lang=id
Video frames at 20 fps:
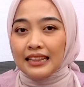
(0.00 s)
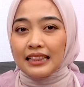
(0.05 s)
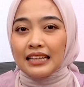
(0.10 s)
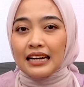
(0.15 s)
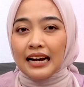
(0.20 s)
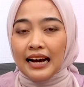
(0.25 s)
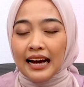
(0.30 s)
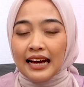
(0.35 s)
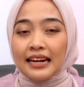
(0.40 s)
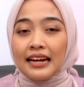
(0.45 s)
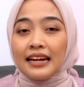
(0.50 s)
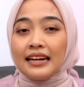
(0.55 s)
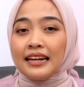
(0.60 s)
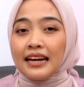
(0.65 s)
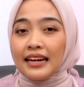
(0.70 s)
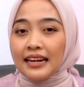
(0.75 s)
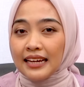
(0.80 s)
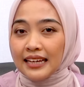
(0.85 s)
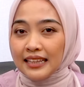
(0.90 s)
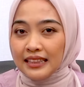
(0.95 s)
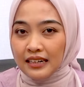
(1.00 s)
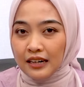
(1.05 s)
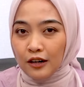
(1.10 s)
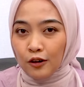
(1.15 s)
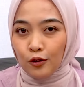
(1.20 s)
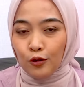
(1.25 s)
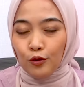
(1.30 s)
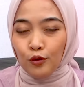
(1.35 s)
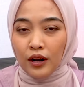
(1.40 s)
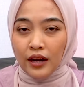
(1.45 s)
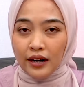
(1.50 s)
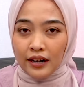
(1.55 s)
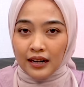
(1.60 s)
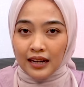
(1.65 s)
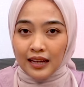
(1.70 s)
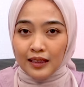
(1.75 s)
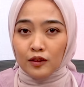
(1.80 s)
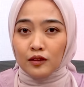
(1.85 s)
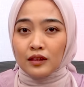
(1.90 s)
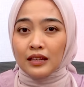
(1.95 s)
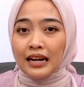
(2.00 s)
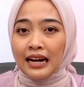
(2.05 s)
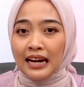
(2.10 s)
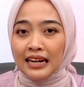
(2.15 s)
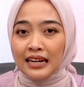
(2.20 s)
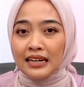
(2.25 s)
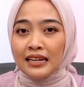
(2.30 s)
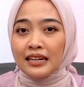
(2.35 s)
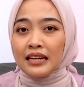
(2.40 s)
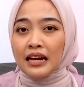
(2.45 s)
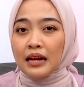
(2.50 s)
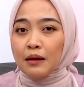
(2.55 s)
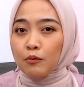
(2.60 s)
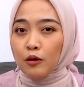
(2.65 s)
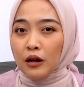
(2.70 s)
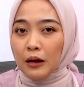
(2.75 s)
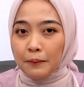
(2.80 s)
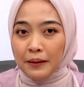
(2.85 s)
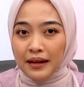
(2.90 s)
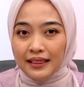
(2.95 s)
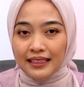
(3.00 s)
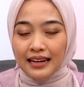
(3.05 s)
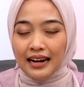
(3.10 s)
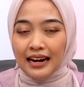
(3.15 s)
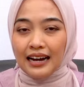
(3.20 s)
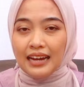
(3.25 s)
tekanan dari intraokular atau tekanan di dalam bola mata